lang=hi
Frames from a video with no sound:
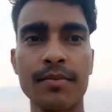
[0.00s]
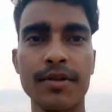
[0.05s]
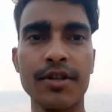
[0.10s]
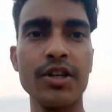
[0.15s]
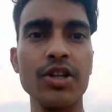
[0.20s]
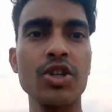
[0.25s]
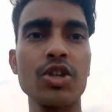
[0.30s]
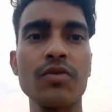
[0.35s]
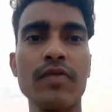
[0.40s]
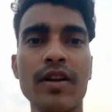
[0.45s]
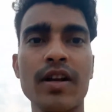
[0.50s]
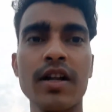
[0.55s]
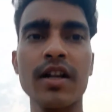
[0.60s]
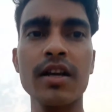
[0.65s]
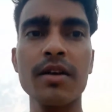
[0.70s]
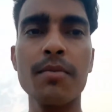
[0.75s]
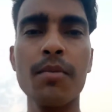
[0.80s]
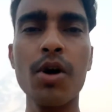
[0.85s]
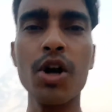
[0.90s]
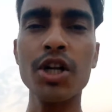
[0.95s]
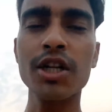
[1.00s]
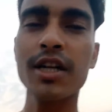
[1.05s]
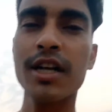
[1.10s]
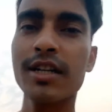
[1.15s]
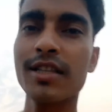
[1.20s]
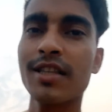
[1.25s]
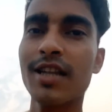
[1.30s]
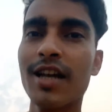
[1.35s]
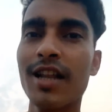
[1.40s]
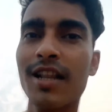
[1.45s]
वीडियो तो बनाने का मन
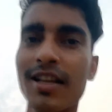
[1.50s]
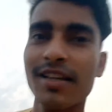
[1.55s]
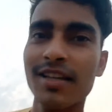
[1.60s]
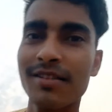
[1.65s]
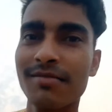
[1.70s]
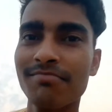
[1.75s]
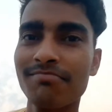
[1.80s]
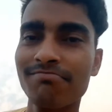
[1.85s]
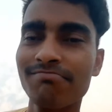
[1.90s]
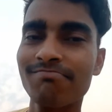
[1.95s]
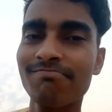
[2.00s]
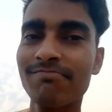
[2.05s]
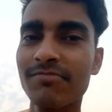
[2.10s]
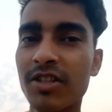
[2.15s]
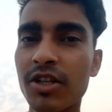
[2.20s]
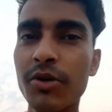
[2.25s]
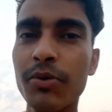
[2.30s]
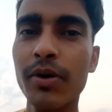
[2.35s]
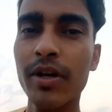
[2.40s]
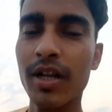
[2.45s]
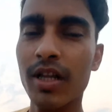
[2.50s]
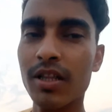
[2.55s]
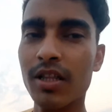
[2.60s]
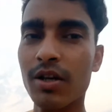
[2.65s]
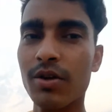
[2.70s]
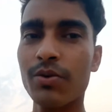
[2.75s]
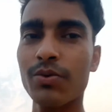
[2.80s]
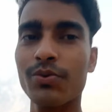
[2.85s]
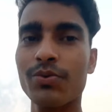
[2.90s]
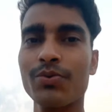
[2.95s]
करता है लेकिन नहीं
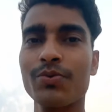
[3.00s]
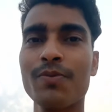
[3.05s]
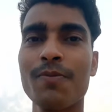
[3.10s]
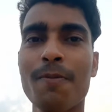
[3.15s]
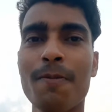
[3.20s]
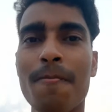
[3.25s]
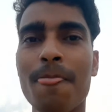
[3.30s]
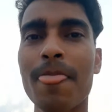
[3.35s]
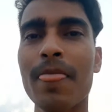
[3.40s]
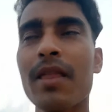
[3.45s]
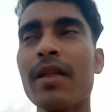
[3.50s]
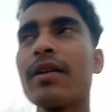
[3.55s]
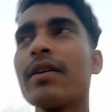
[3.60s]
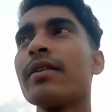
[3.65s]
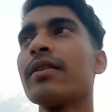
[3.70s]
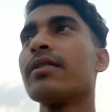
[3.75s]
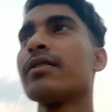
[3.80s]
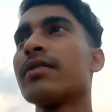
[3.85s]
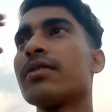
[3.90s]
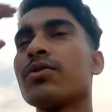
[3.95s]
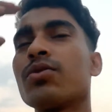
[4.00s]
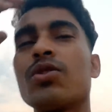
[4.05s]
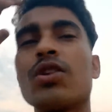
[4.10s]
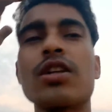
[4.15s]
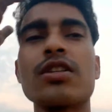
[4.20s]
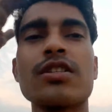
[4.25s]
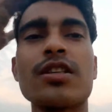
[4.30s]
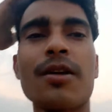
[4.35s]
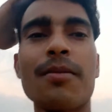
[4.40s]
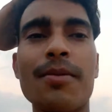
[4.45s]
बनाता हूँ
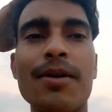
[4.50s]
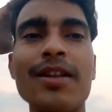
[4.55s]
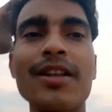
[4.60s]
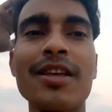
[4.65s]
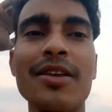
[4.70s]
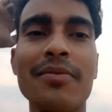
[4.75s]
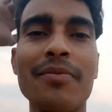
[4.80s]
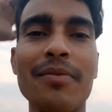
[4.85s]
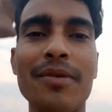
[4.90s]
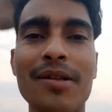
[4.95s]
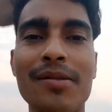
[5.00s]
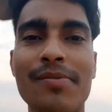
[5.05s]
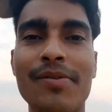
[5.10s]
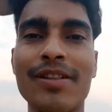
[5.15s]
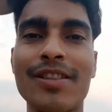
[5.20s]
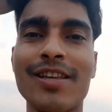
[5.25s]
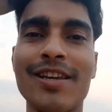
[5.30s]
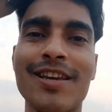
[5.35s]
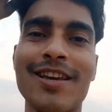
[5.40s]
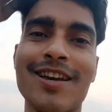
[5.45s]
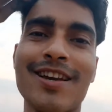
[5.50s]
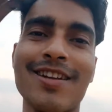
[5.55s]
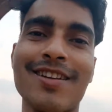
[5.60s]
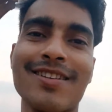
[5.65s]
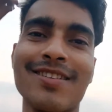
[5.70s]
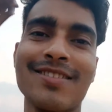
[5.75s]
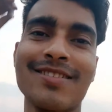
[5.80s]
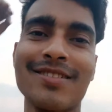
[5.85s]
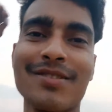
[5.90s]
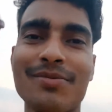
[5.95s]
इतना समय नहीं मिल पाता यार
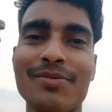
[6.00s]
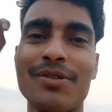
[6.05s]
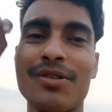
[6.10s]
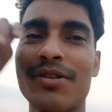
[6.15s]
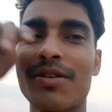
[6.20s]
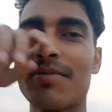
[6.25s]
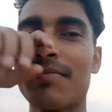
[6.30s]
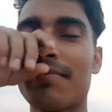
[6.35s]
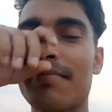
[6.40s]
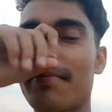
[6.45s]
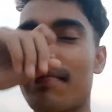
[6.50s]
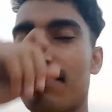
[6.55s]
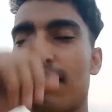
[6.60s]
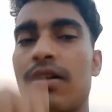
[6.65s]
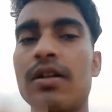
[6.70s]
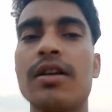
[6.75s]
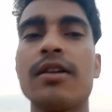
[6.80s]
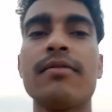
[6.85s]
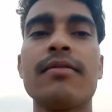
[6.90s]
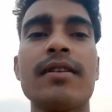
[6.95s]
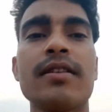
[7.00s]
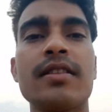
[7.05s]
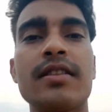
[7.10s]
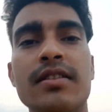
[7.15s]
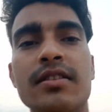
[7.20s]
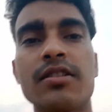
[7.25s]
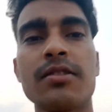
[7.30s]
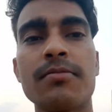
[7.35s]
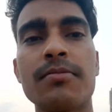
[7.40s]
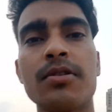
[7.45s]
सबसे बढ़िया बात
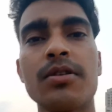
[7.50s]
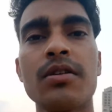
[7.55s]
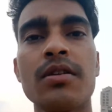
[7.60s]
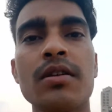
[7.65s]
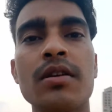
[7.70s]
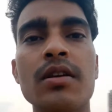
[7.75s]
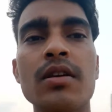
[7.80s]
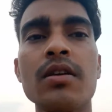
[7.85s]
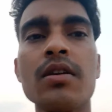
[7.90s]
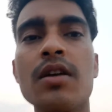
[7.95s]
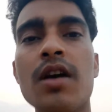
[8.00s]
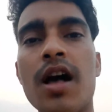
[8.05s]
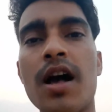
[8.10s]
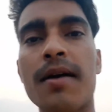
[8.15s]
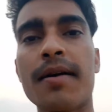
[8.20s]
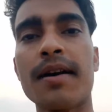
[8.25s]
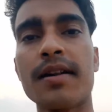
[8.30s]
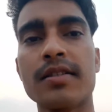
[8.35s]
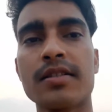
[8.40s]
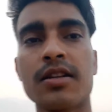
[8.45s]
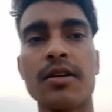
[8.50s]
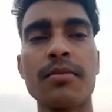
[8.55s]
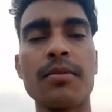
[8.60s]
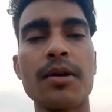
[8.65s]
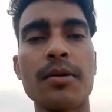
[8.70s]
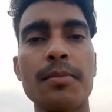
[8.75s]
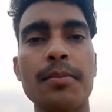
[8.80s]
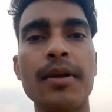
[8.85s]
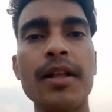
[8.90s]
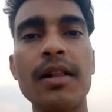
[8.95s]
है समय अगर
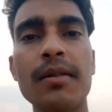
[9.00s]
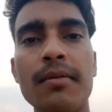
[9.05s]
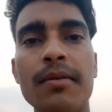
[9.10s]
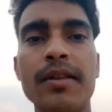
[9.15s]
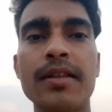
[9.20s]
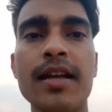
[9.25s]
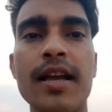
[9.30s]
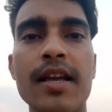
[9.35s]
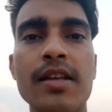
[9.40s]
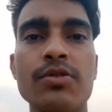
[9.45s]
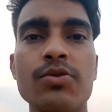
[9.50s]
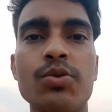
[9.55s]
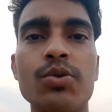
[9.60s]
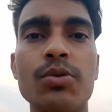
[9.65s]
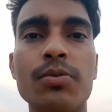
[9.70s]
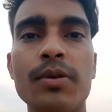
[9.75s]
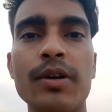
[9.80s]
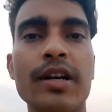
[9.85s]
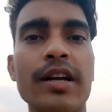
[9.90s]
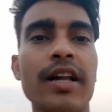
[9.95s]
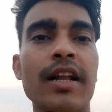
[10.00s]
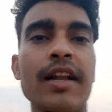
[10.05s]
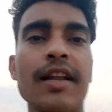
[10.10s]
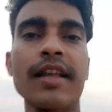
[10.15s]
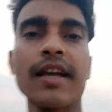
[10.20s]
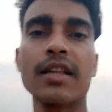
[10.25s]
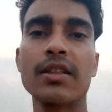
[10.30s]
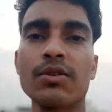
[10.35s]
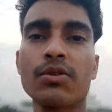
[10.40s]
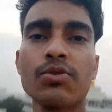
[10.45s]
समय मिल भी जाए शूट भी कर
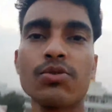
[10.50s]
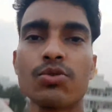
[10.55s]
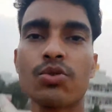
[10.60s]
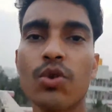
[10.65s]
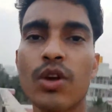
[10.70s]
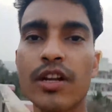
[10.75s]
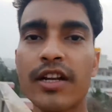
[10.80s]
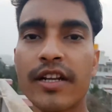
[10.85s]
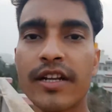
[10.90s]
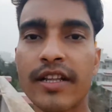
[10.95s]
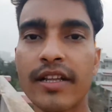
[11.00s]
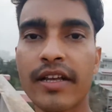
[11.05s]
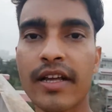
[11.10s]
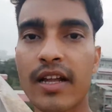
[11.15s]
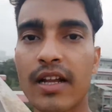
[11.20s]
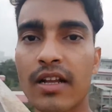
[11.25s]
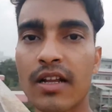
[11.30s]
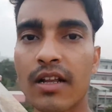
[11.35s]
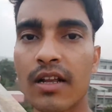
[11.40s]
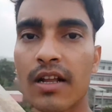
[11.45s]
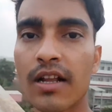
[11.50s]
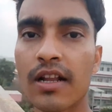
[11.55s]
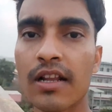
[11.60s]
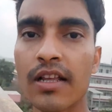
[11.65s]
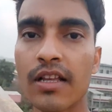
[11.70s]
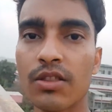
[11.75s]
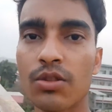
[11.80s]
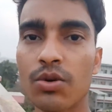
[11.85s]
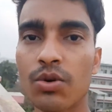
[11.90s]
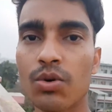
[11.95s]
लिया तो उसको एडिटिंग करने के
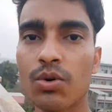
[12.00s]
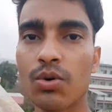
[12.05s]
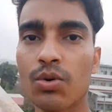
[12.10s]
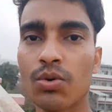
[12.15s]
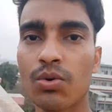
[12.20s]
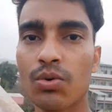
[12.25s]
लिए दो